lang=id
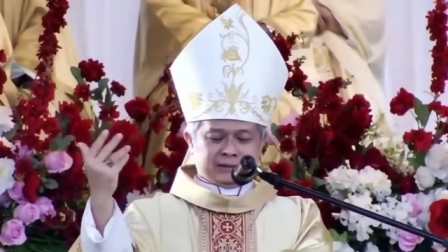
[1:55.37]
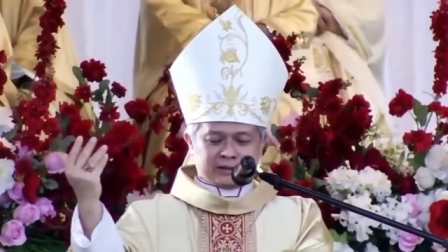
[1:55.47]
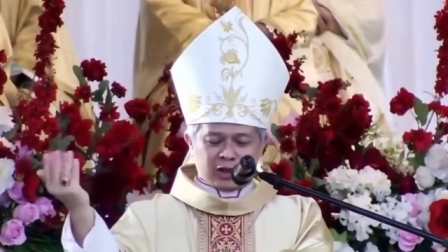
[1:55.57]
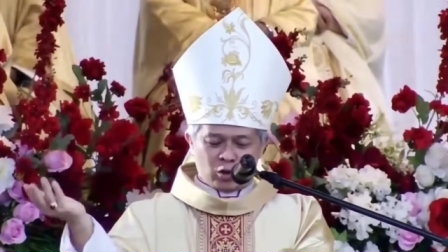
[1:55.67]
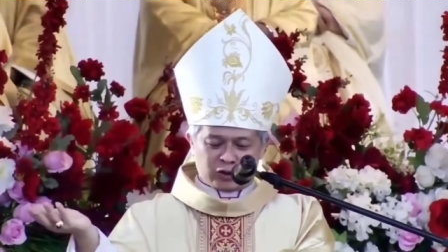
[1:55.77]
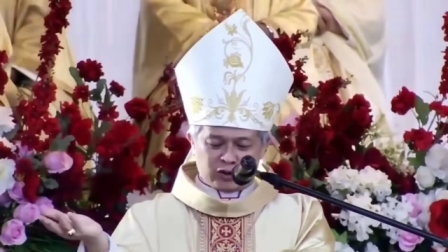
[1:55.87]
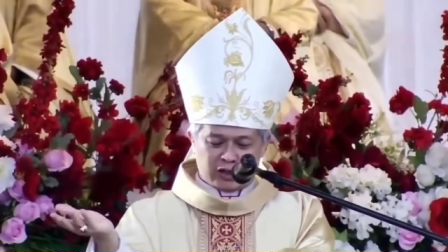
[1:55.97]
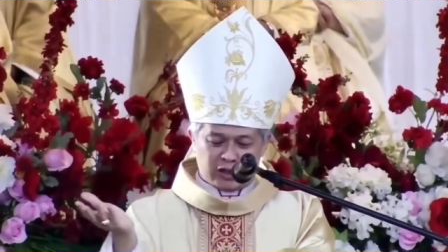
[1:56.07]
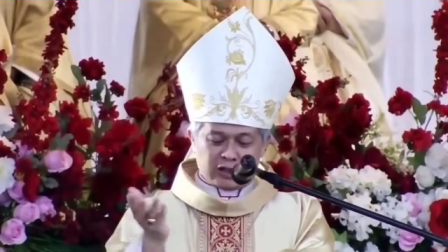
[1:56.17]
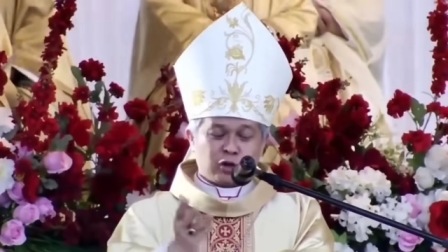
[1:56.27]
ke kota,
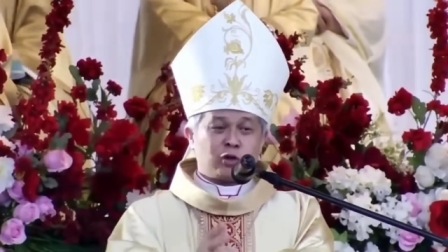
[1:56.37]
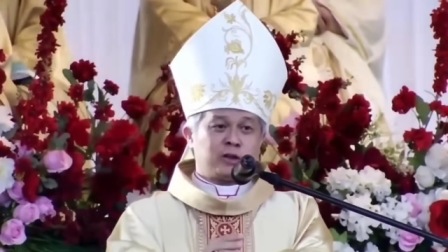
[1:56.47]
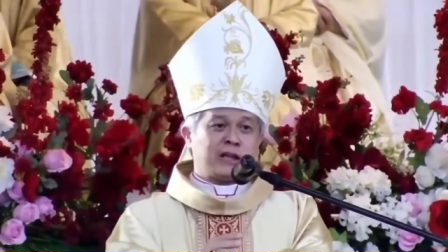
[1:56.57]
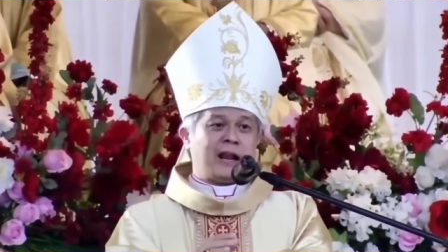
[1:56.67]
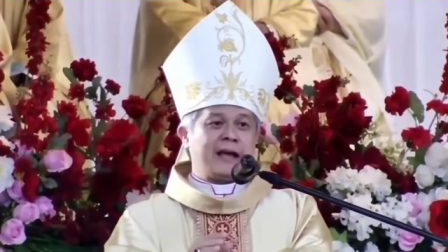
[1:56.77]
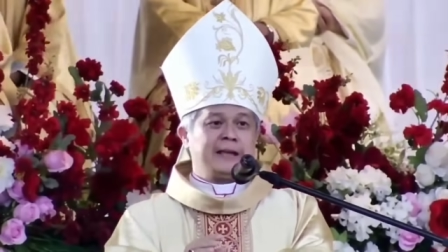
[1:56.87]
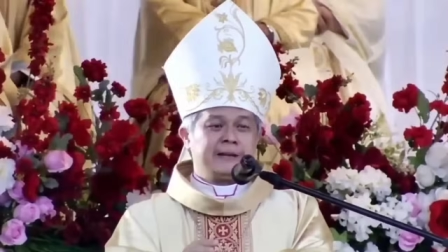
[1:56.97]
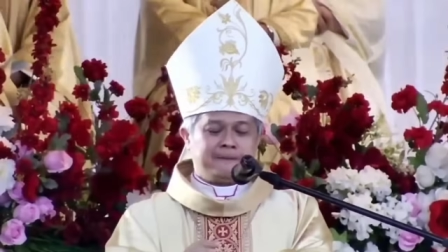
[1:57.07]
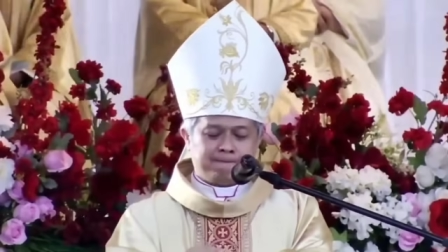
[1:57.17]
ke kota lain.